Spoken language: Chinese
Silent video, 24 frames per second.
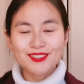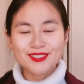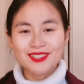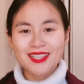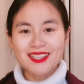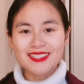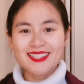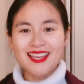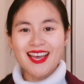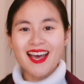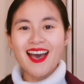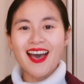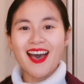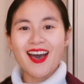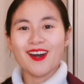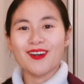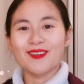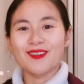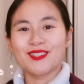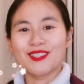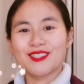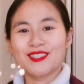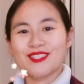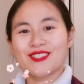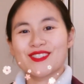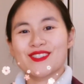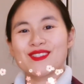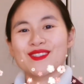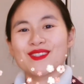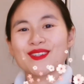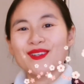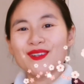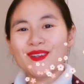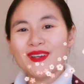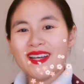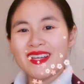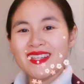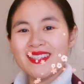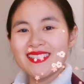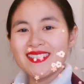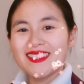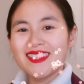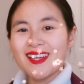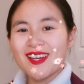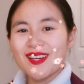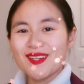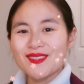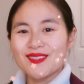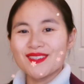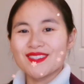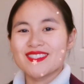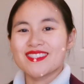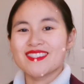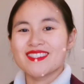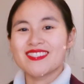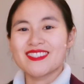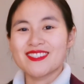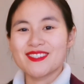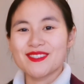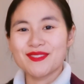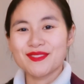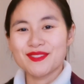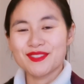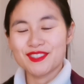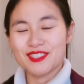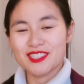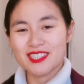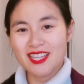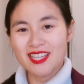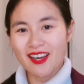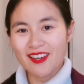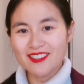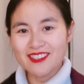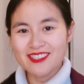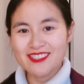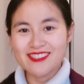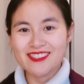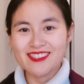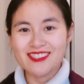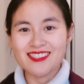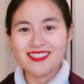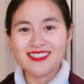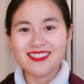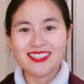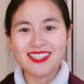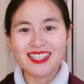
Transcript: 大家好，我是欢，我是幸福导师，